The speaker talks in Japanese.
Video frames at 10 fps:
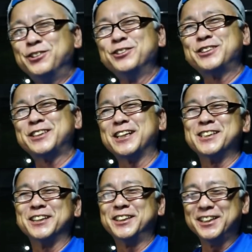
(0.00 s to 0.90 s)

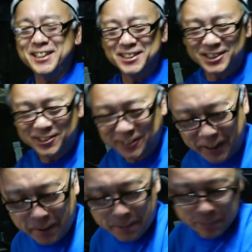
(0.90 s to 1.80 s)
フルサイズなんでね、一応
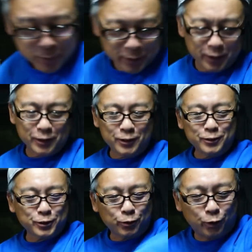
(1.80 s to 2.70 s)
ね。
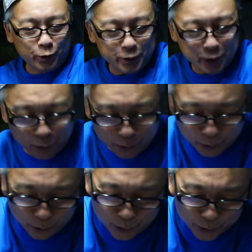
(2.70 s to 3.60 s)
ああ、じゃあこれで今
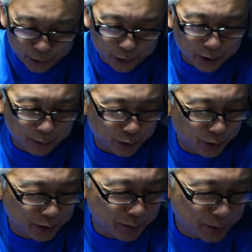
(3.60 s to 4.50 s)
度コウノトリでも
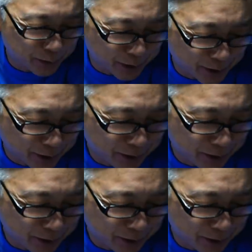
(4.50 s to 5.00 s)
撮ってみるかな。